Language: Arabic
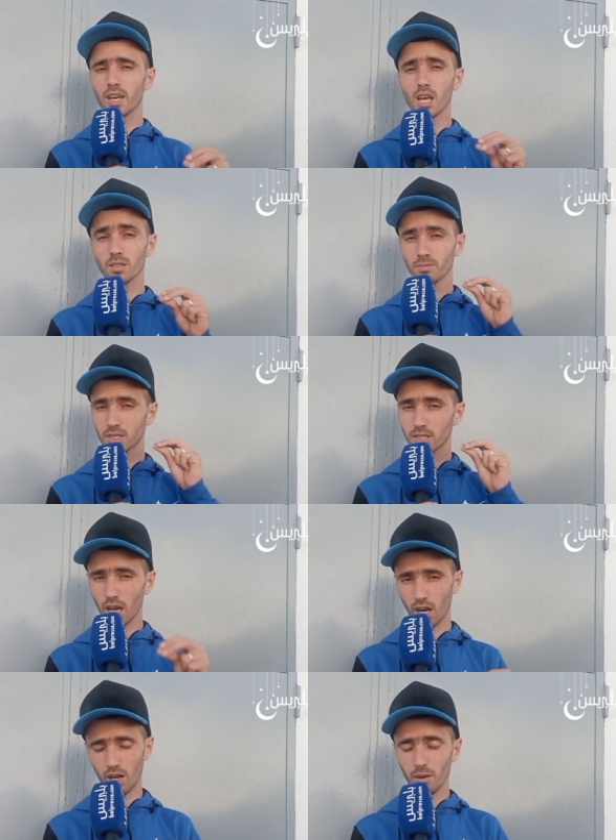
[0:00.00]
الناس
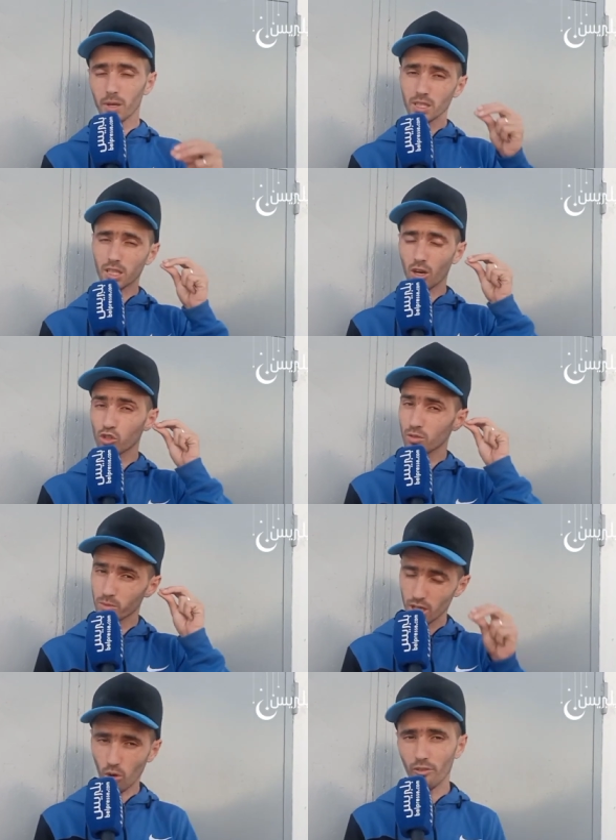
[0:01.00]
متضرعه لما تعطات
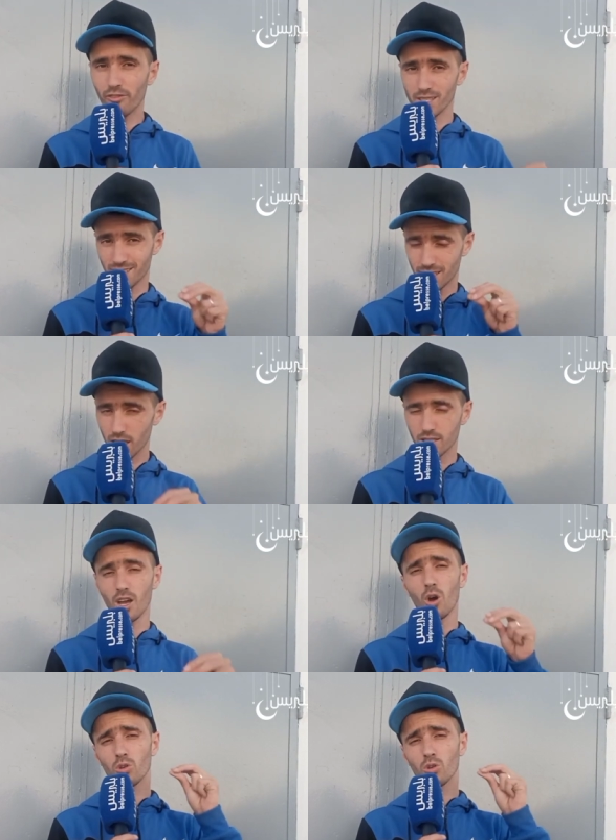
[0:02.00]
لهم شي القفه الزيت